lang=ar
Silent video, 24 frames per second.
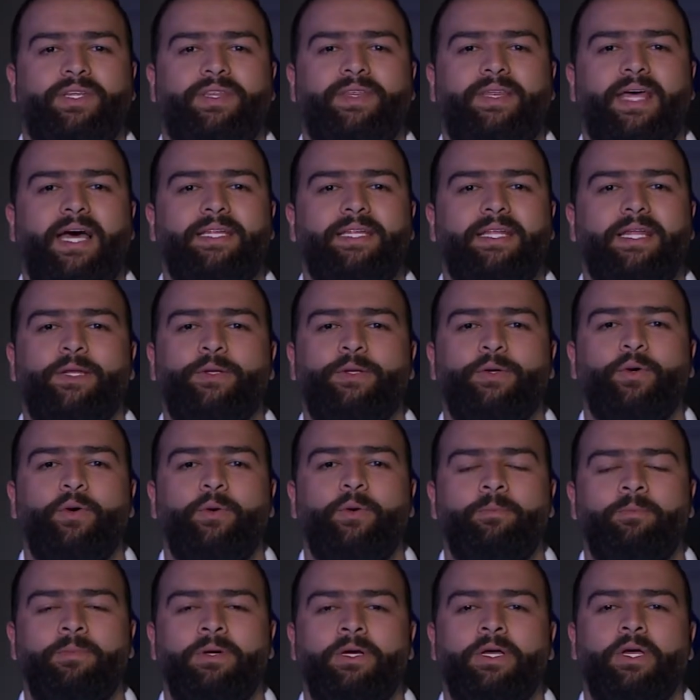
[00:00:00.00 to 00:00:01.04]
الثاني
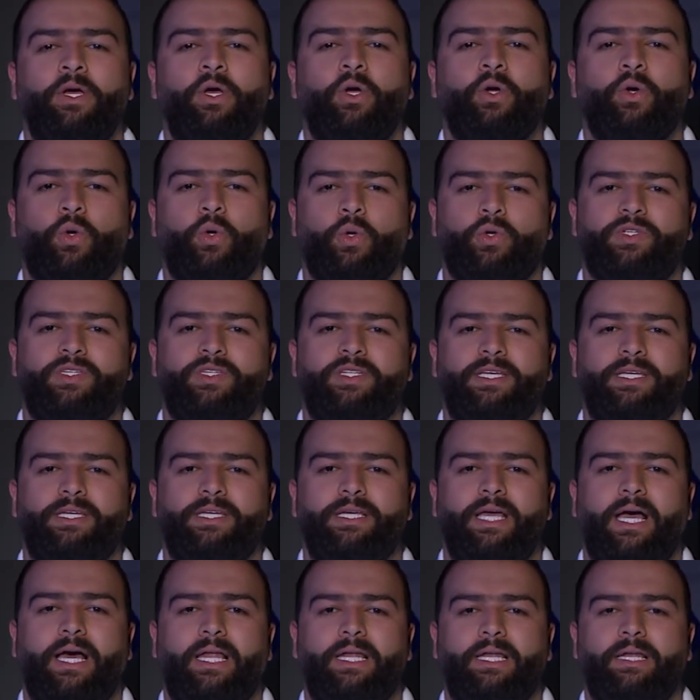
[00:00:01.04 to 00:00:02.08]
لليوم
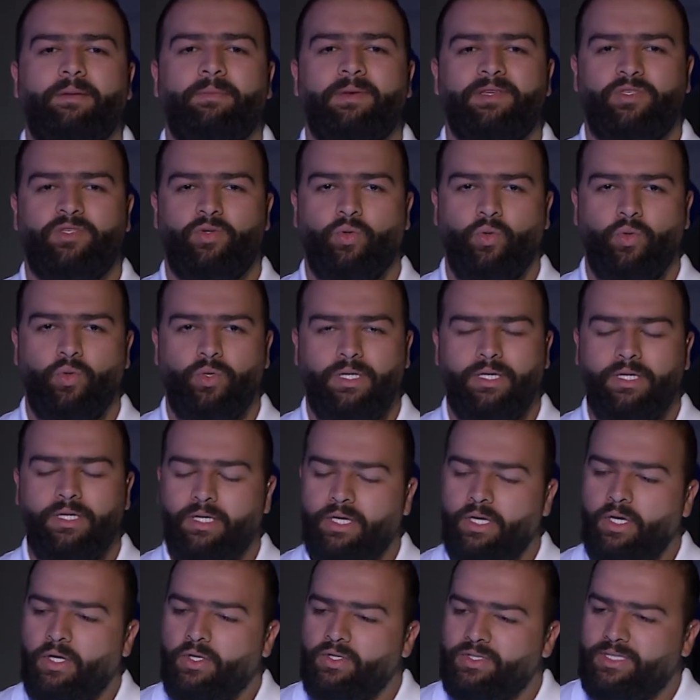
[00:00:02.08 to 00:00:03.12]
كرسي المسؤول
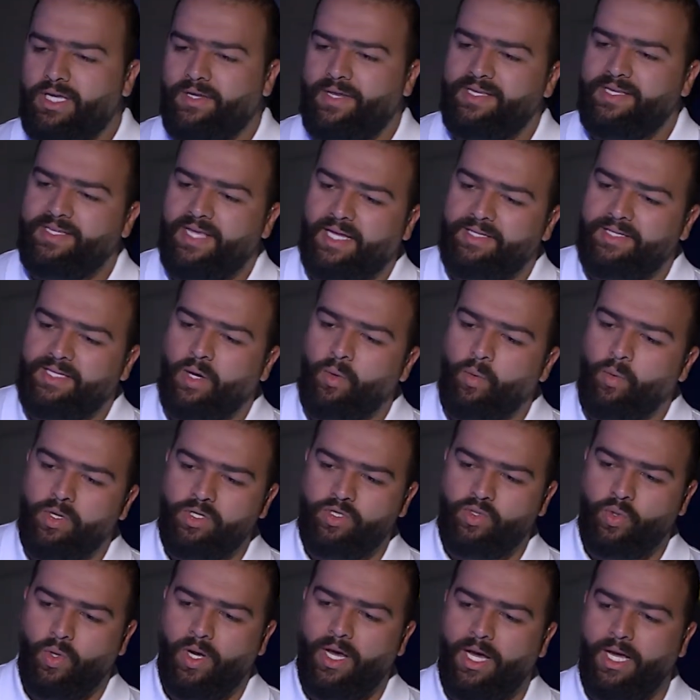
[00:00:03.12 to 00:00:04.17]
استاذ اسعد اول
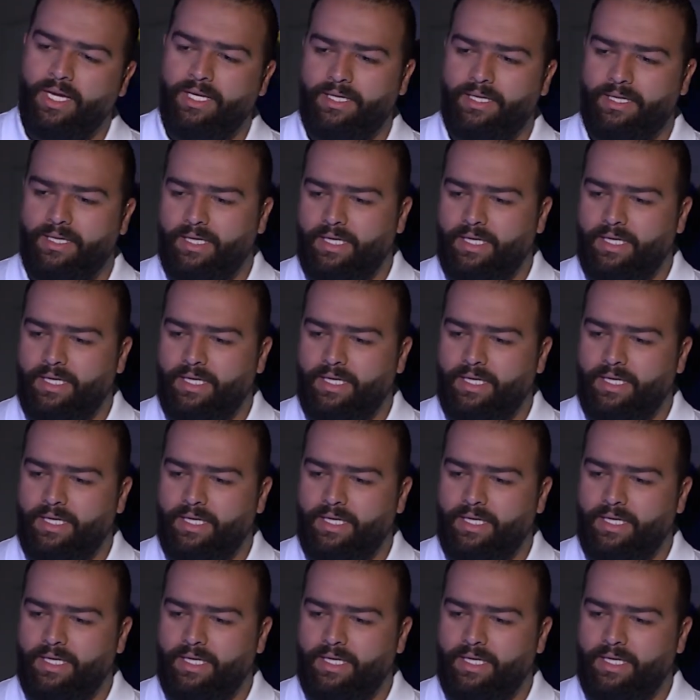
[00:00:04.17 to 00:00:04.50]
سؤال